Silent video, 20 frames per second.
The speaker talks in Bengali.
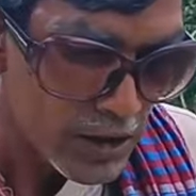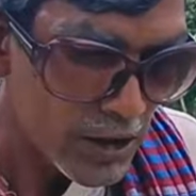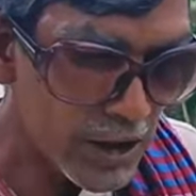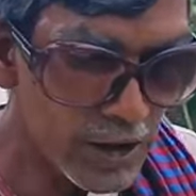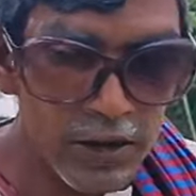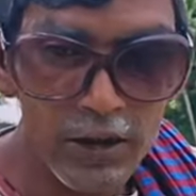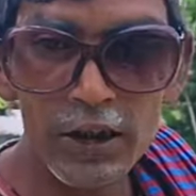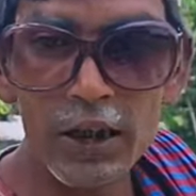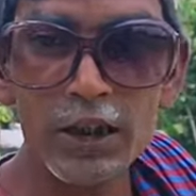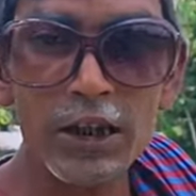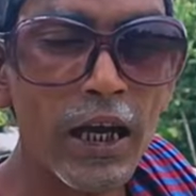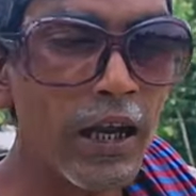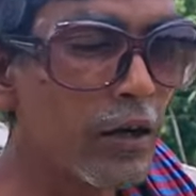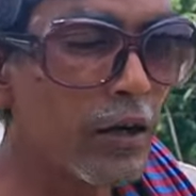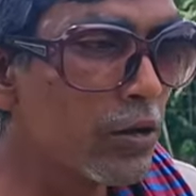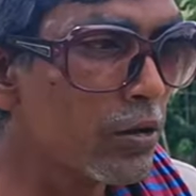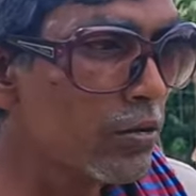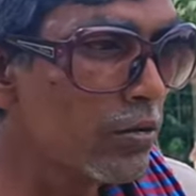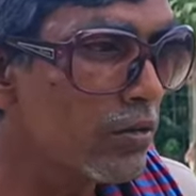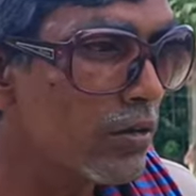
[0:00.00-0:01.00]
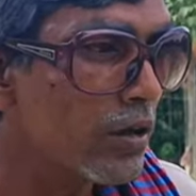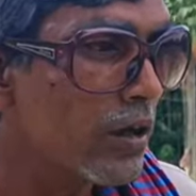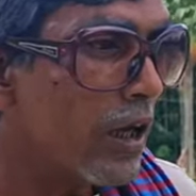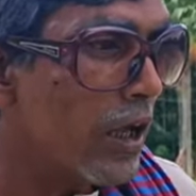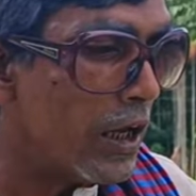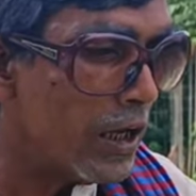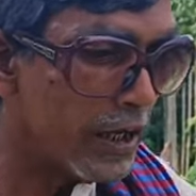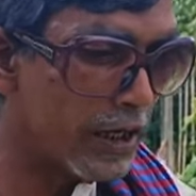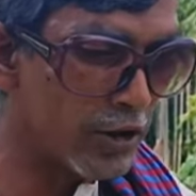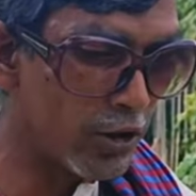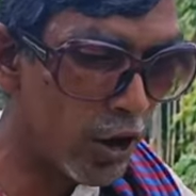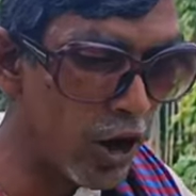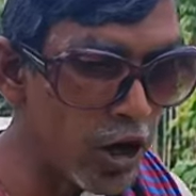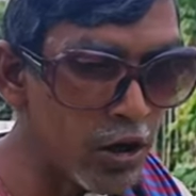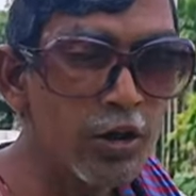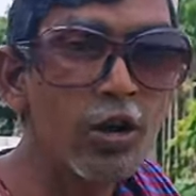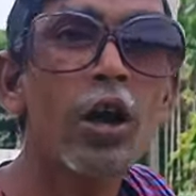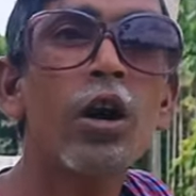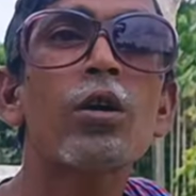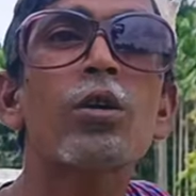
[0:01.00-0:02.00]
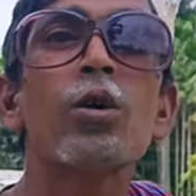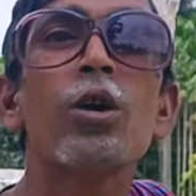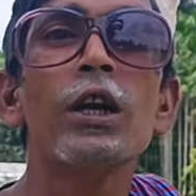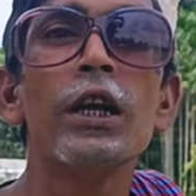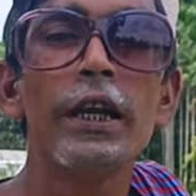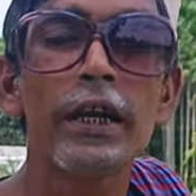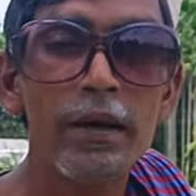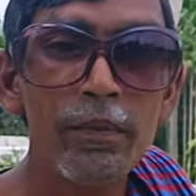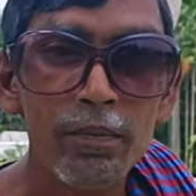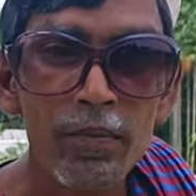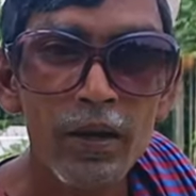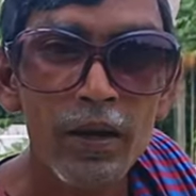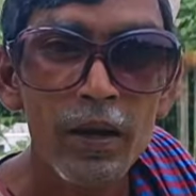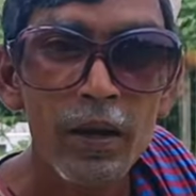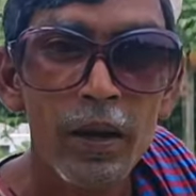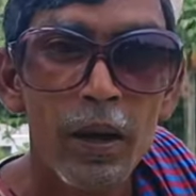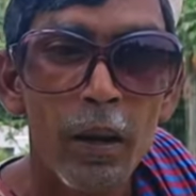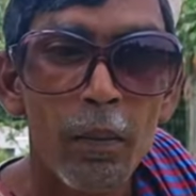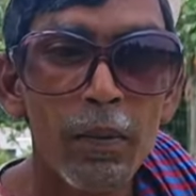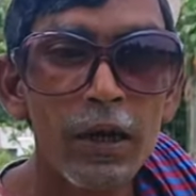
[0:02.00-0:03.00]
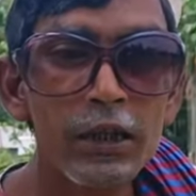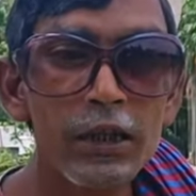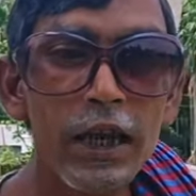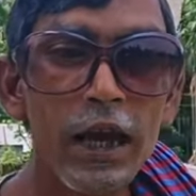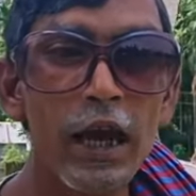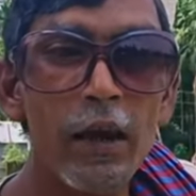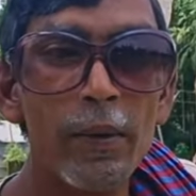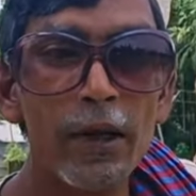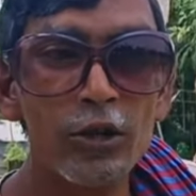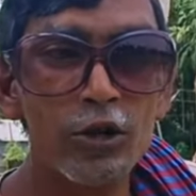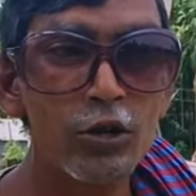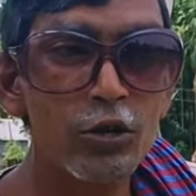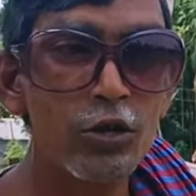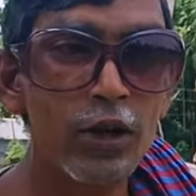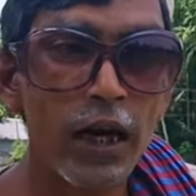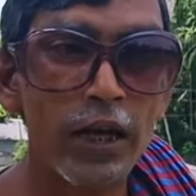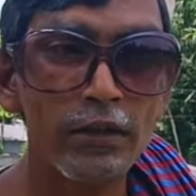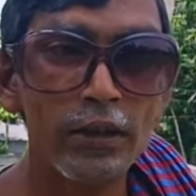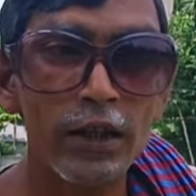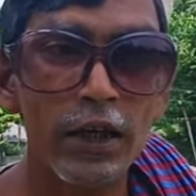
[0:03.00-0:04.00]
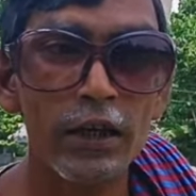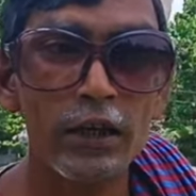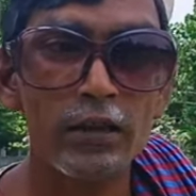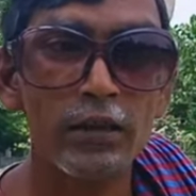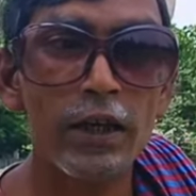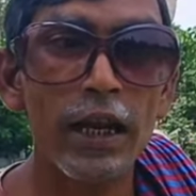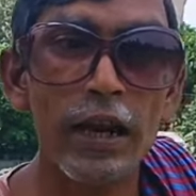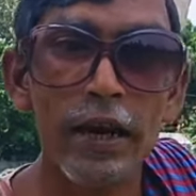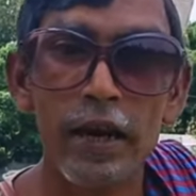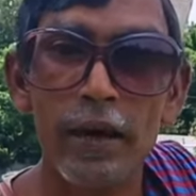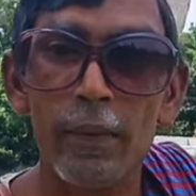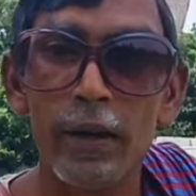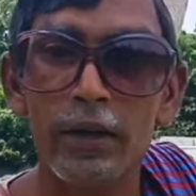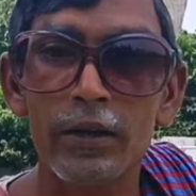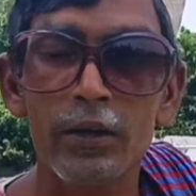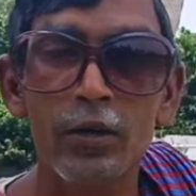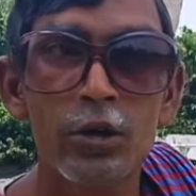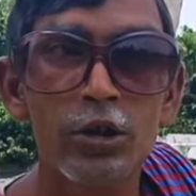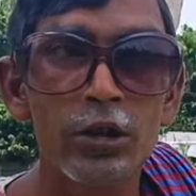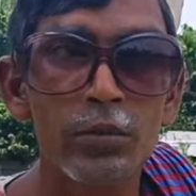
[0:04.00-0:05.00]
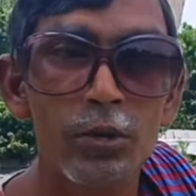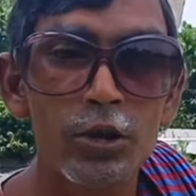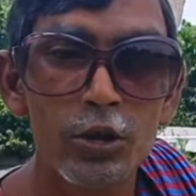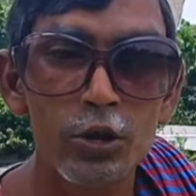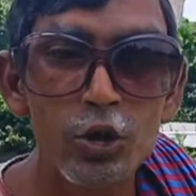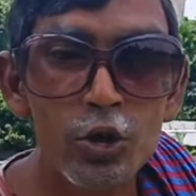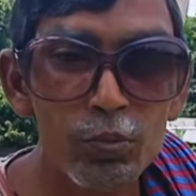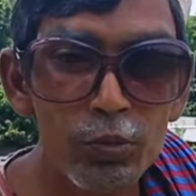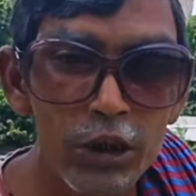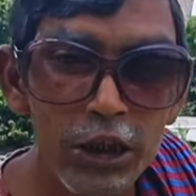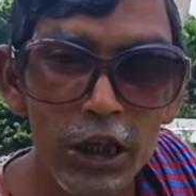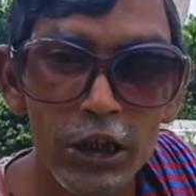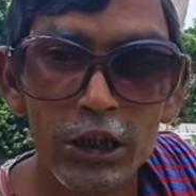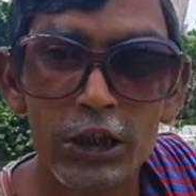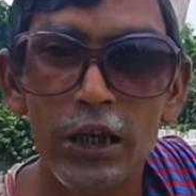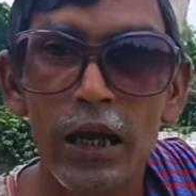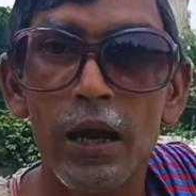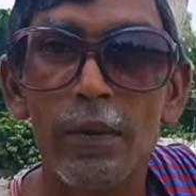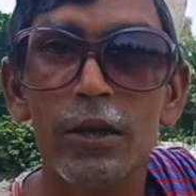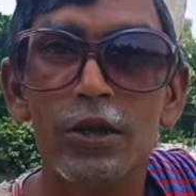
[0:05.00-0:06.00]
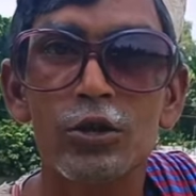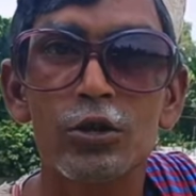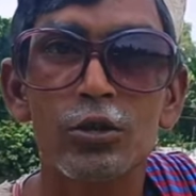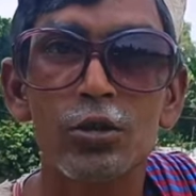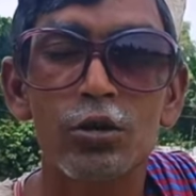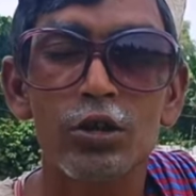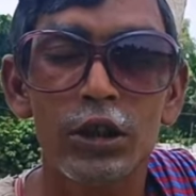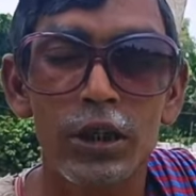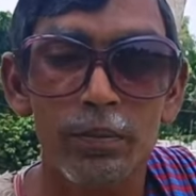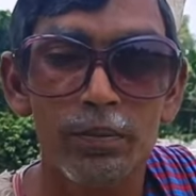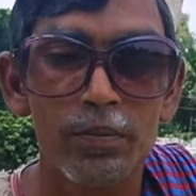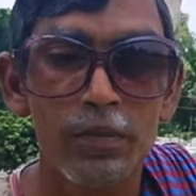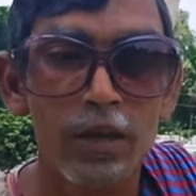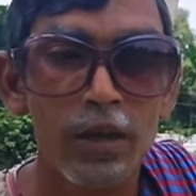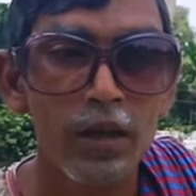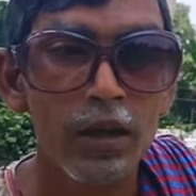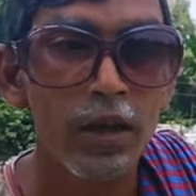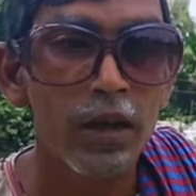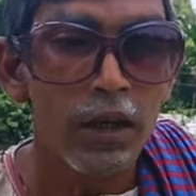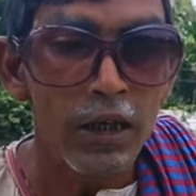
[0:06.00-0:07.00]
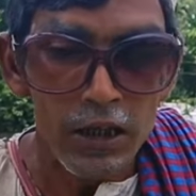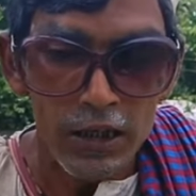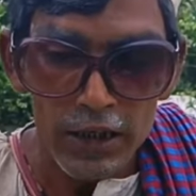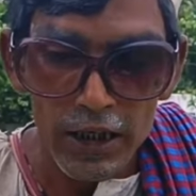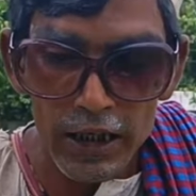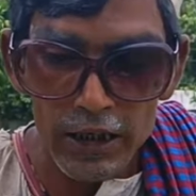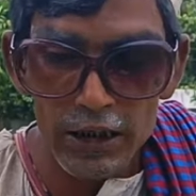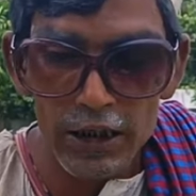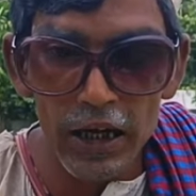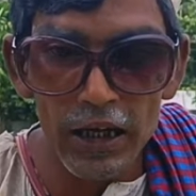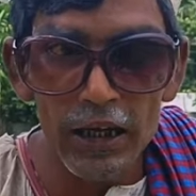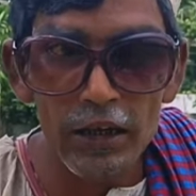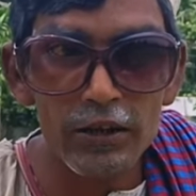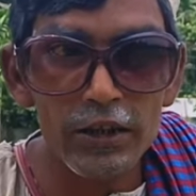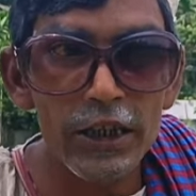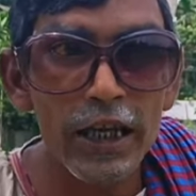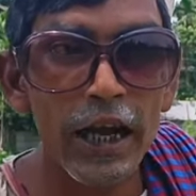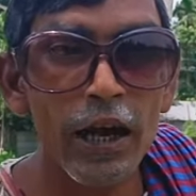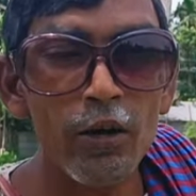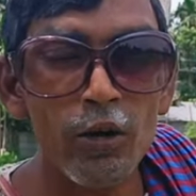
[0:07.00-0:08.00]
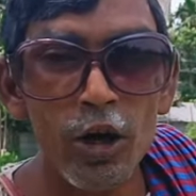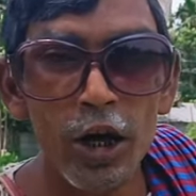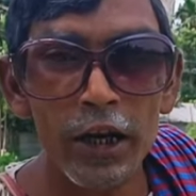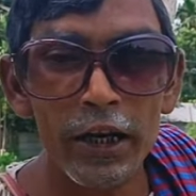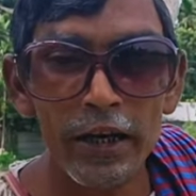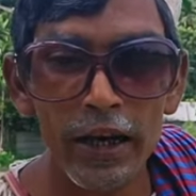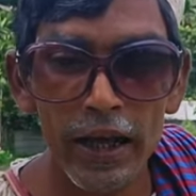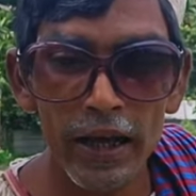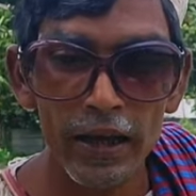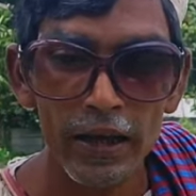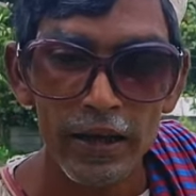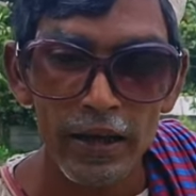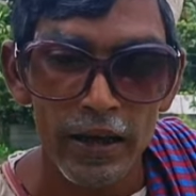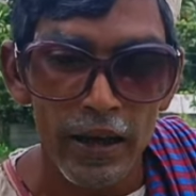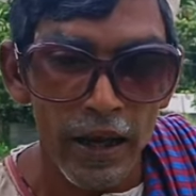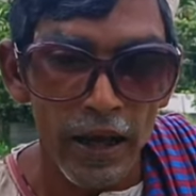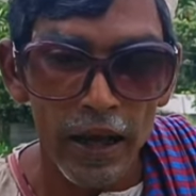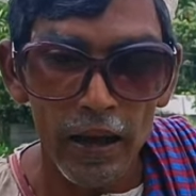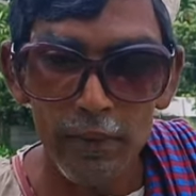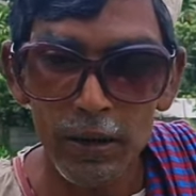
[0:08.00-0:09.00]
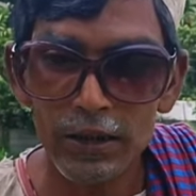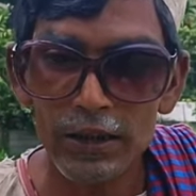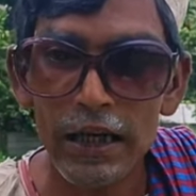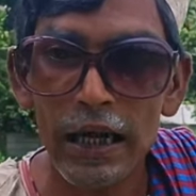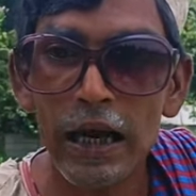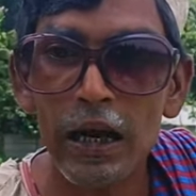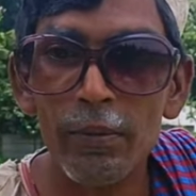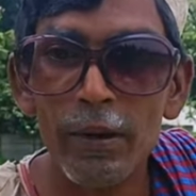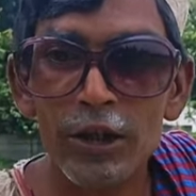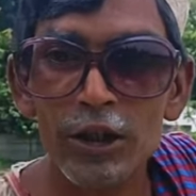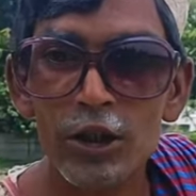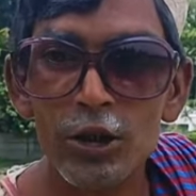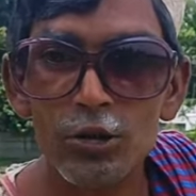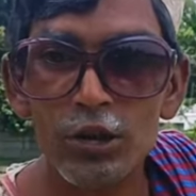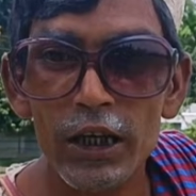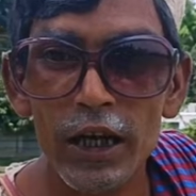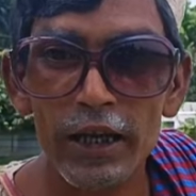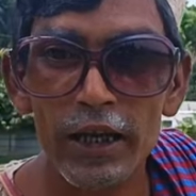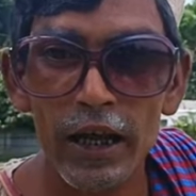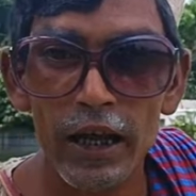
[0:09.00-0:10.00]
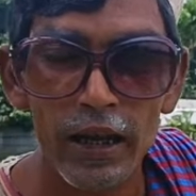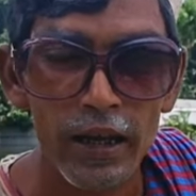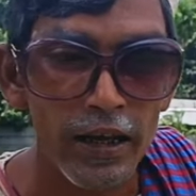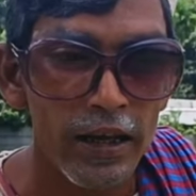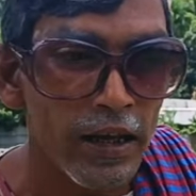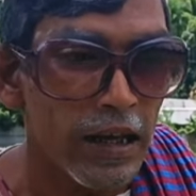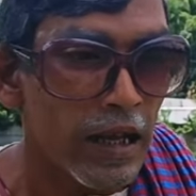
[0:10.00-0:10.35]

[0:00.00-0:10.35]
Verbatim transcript: সেদিনকে সান্নু এই হক নক করলে বলে টাহা বাসতক হাজির হাটে টালান আবার নদীর মধ্যে ডুব দিয়ে আসি টাহা বাসতক দেন এই চাঙার দেহাও করে না আমার টাহা বাসাও দেয় না